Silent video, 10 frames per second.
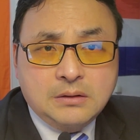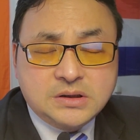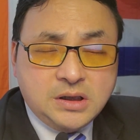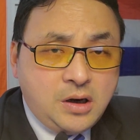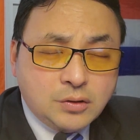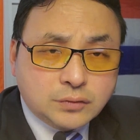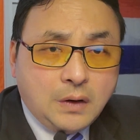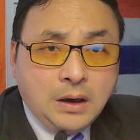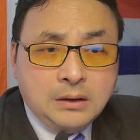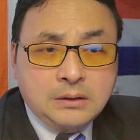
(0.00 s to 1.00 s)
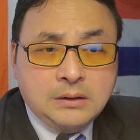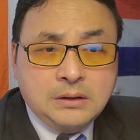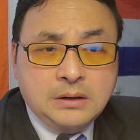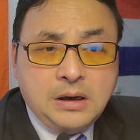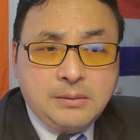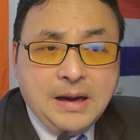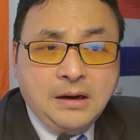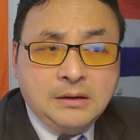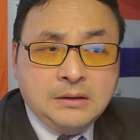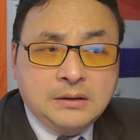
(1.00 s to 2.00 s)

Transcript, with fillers: 请你告诉我，好吧？